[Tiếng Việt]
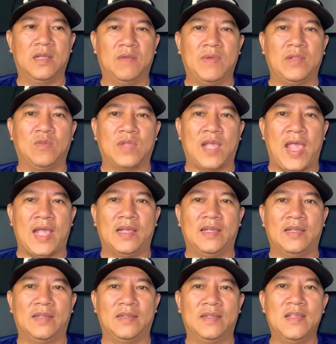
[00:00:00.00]
không lẽ tôi than
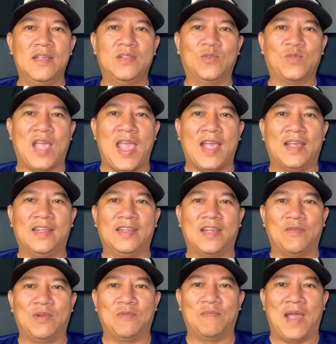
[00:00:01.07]
cái tôi than cái
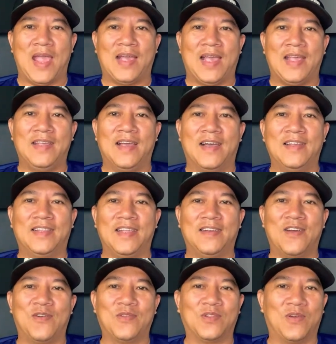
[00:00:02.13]
cộng đồng mạng hãy gửi tiền
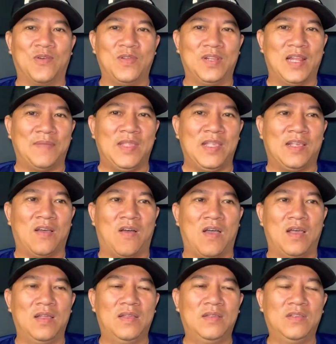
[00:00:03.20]
đô cho tôi làm gì
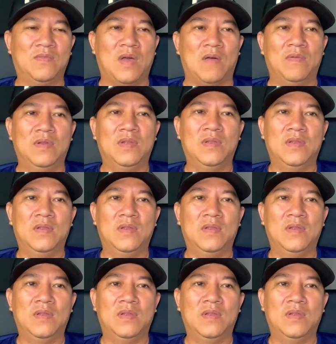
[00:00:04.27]
có đúng không